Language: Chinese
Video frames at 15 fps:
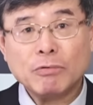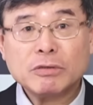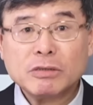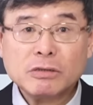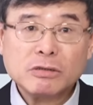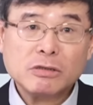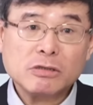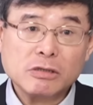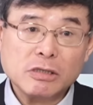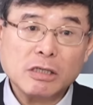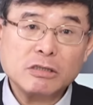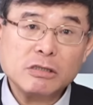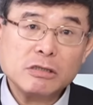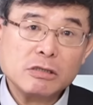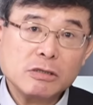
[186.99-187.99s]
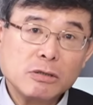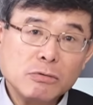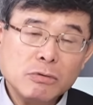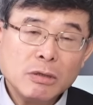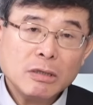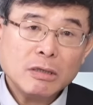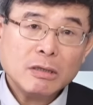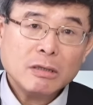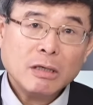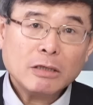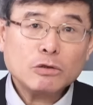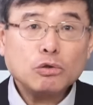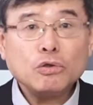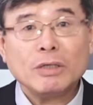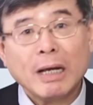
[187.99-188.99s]
分之四十的支持度，他
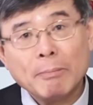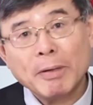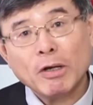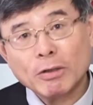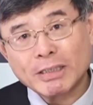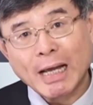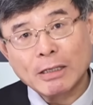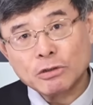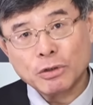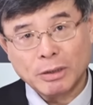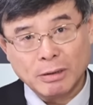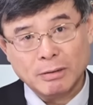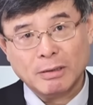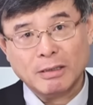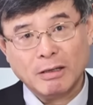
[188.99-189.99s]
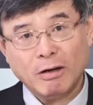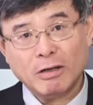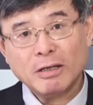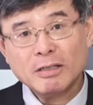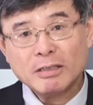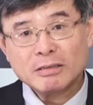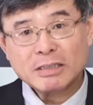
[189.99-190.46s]
居然没有当选啊！